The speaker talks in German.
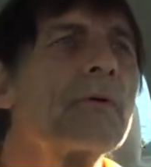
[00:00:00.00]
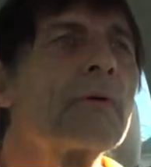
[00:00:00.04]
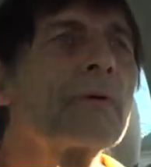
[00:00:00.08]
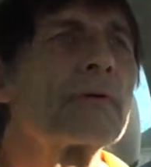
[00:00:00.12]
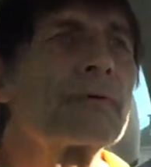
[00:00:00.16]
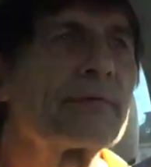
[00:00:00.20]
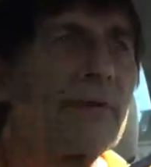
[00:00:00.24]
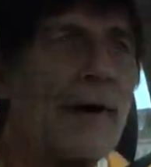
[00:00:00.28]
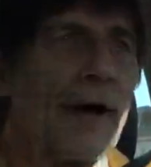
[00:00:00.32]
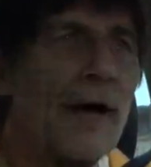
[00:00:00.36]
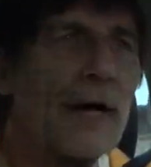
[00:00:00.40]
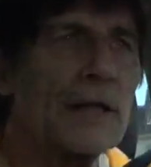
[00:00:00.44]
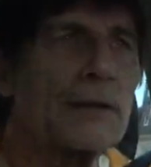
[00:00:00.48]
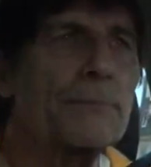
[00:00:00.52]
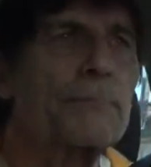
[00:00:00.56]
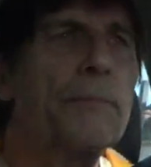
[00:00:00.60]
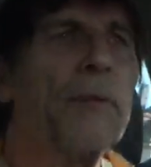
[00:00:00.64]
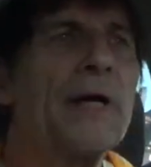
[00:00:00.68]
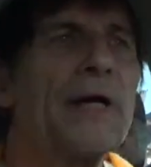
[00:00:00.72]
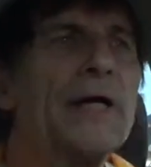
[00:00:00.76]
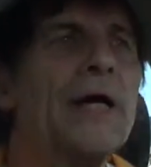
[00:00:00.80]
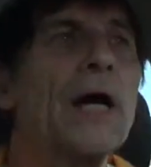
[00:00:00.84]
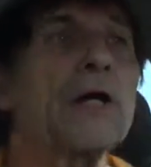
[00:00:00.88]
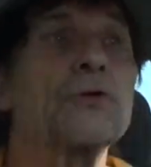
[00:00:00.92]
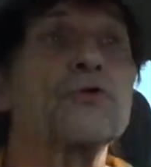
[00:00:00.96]
sagt
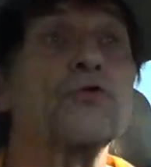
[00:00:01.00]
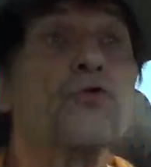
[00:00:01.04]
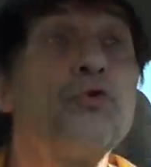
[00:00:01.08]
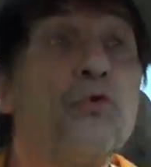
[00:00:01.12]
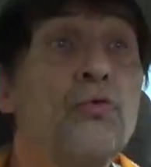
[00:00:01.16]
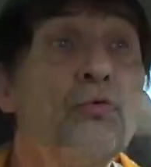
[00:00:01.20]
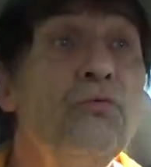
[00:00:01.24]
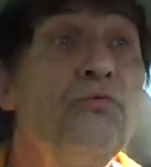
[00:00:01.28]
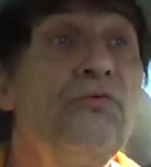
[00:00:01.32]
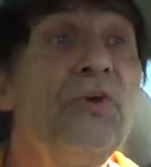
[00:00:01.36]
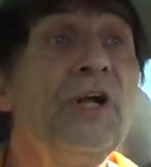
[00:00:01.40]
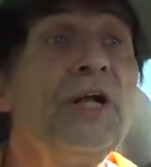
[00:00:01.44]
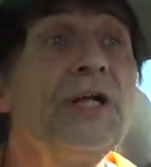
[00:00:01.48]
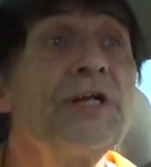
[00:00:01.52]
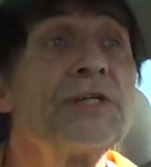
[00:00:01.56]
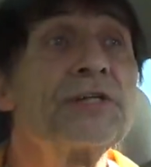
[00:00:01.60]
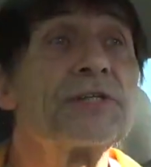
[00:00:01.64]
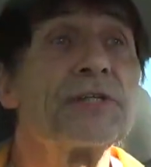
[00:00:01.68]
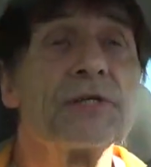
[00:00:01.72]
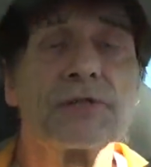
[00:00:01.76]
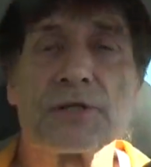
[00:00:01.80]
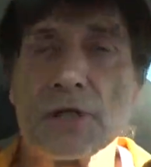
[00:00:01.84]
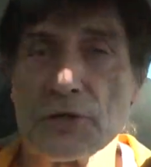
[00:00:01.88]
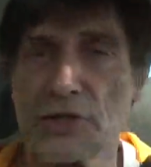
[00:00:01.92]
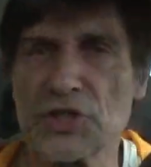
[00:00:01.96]
mir ja, du
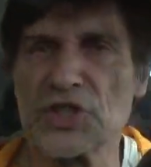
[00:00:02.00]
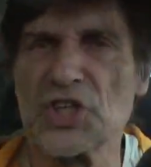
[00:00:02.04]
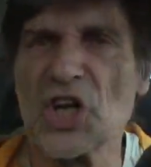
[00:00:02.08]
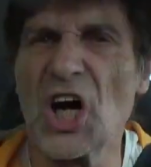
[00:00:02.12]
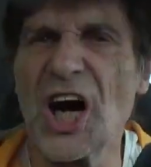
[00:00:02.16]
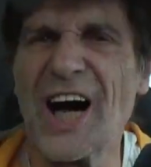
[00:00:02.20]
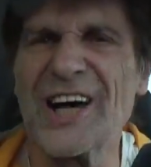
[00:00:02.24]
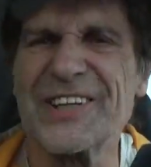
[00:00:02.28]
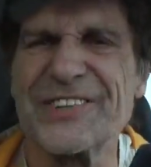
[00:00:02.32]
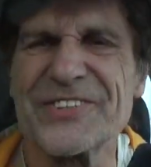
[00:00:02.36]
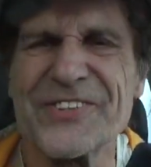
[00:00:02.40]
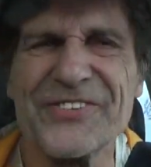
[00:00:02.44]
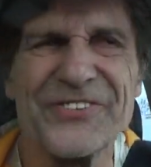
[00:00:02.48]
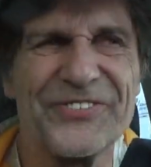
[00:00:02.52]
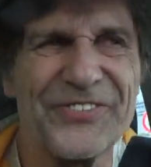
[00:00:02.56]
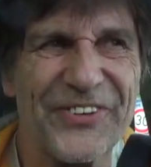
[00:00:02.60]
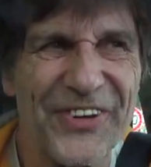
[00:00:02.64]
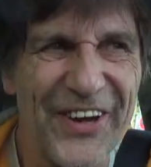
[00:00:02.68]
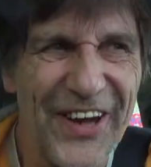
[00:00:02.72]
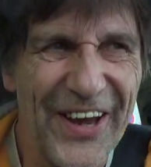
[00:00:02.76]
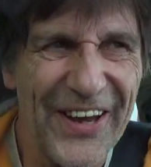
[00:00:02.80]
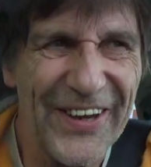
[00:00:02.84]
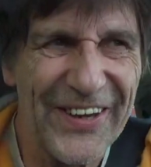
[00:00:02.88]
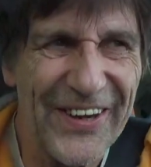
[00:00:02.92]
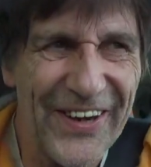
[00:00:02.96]
willst es, ein
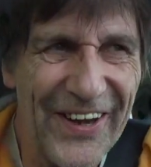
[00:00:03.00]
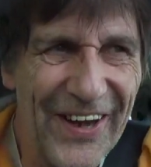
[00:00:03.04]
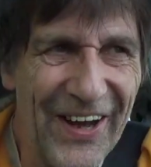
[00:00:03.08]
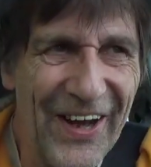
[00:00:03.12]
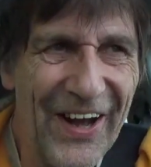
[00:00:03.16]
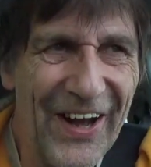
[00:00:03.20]
Trick.